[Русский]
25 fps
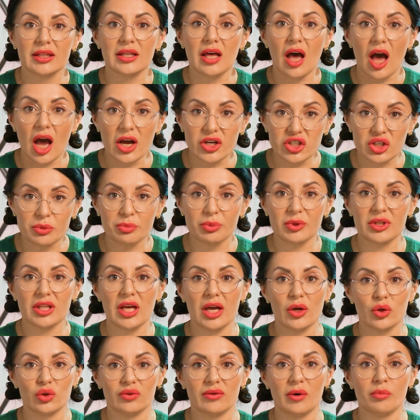также
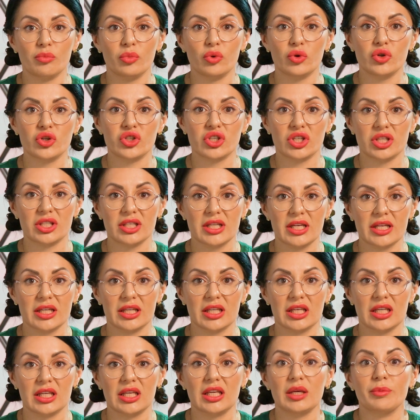придает вам больше
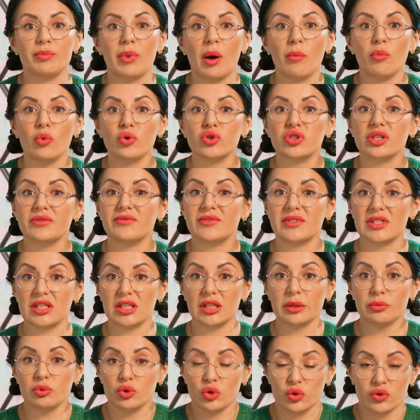энергии и поможет в
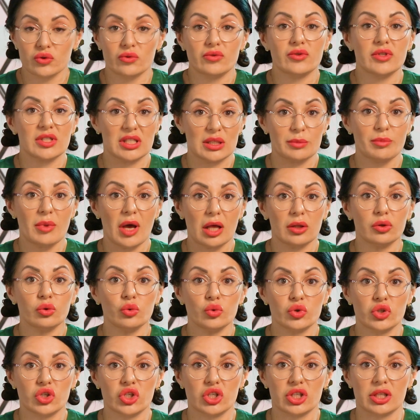целом чувствовать себя
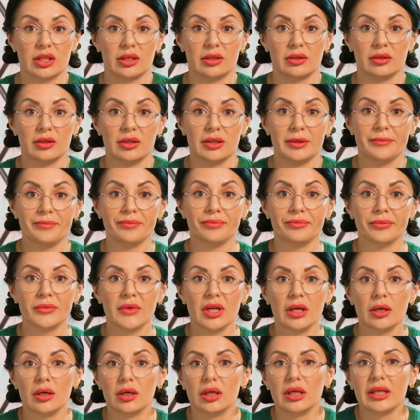лучше.
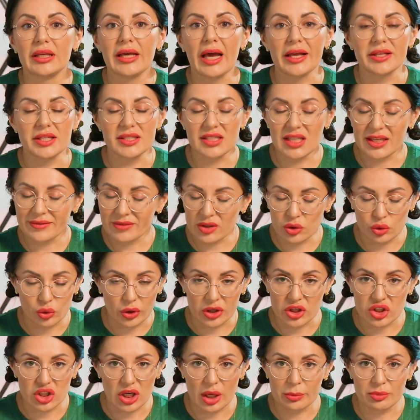Я не
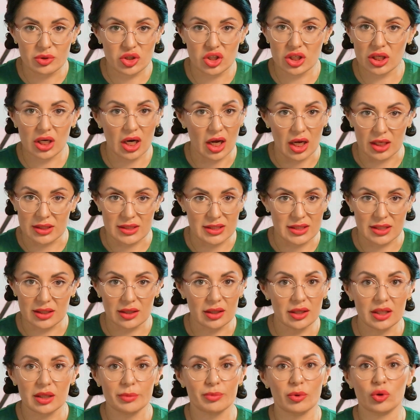советую, конечно,
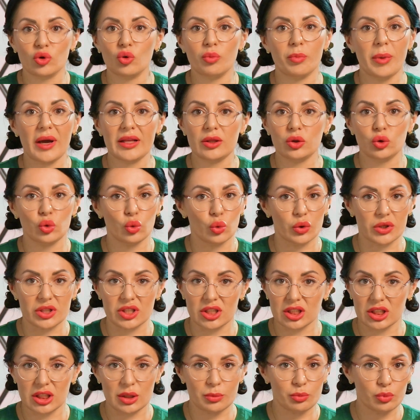обжираться и покупать
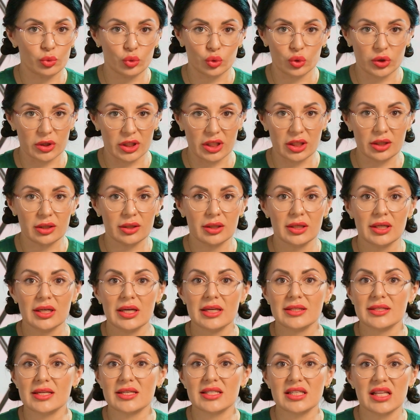тортики и булки
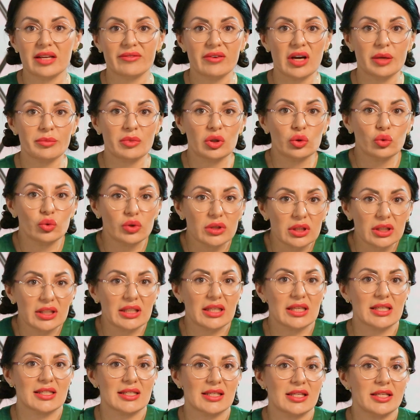со словами «ну так
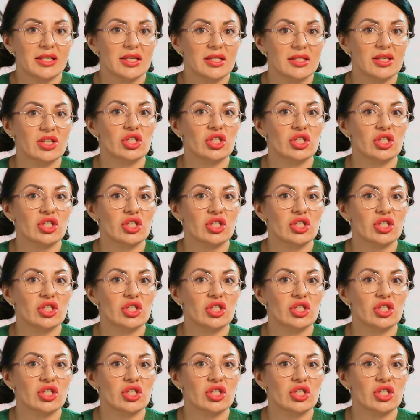если не